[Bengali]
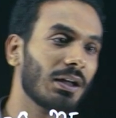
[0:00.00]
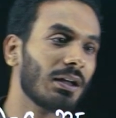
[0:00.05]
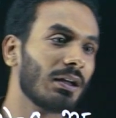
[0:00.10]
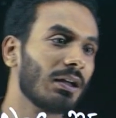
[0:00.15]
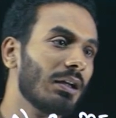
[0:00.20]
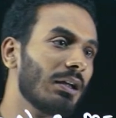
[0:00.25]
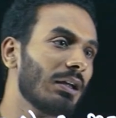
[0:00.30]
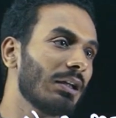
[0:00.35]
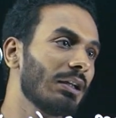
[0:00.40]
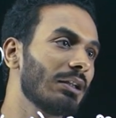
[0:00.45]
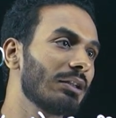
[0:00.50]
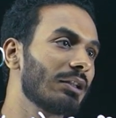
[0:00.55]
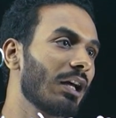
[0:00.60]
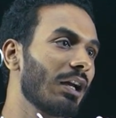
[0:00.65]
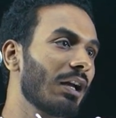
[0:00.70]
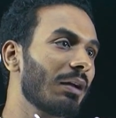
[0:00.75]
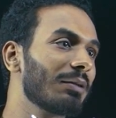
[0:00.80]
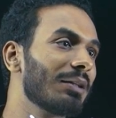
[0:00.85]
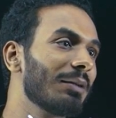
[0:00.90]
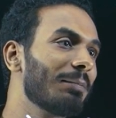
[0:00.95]
হয়
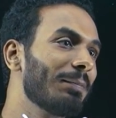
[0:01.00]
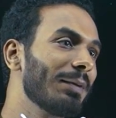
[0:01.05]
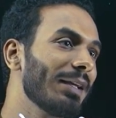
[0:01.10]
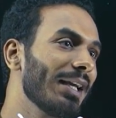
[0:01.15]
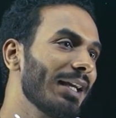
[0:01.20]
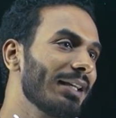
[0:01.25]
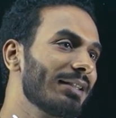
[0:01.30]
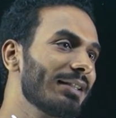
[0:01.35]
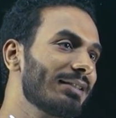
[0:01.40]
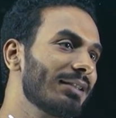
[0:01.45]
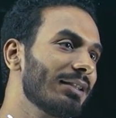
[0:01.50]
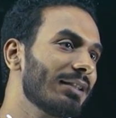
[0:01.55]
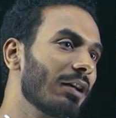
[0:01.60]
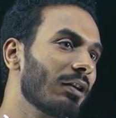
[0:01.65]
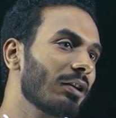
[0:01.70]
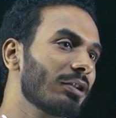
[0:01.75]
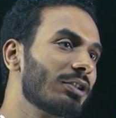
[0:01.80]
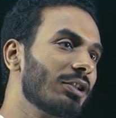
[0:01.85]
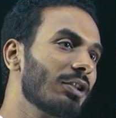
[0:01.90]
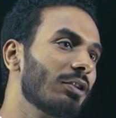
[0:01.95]
তাহলে আমাদের পি এক্সটি
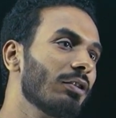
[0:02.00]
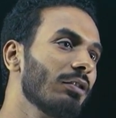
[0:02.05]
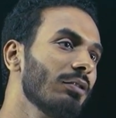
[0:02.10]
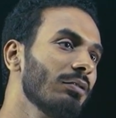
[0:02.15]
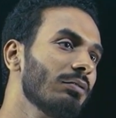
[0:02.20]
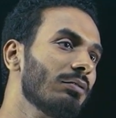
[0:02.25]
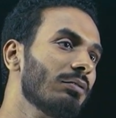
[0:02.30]
দেওয়া ছিল